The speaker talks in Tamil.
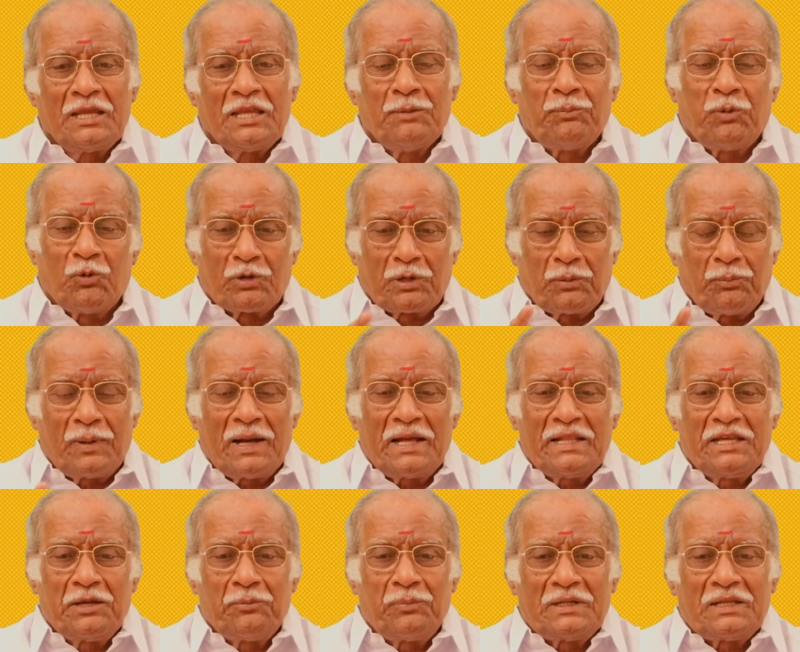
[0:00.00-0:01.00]
இப்போ உனக்கு
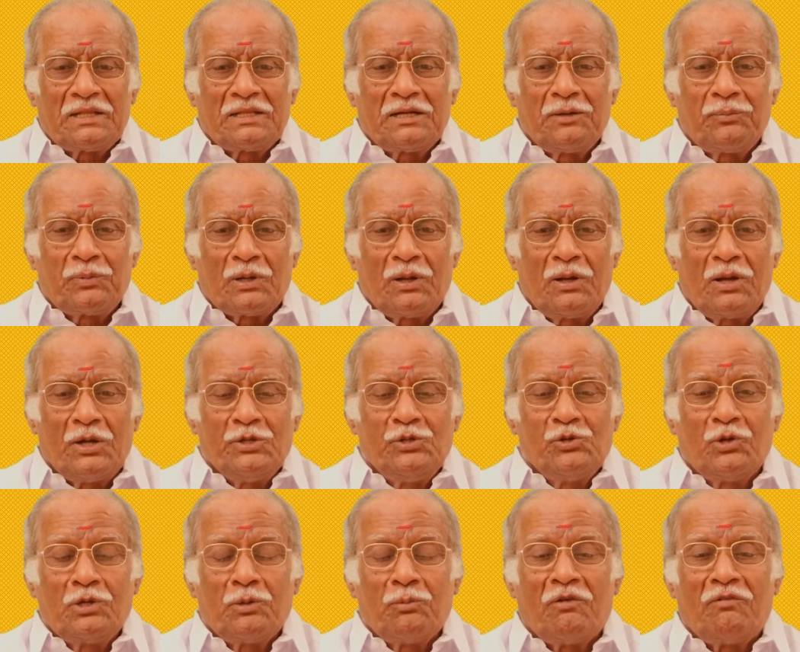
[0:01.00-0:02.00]
பாதிக்கப்பட்டதுக்கப்புறம் ஐயோ
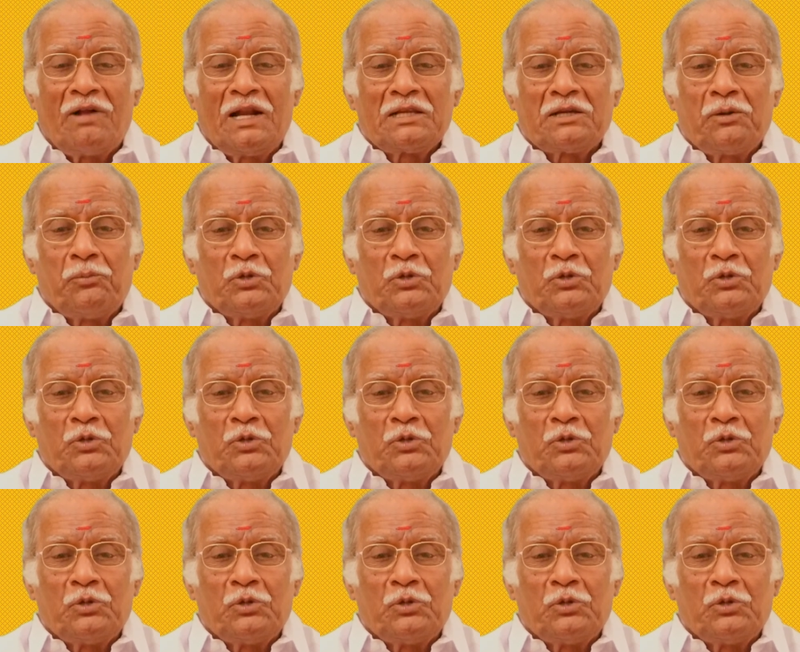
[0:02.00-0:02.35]
நம்ம வாழ்க்கை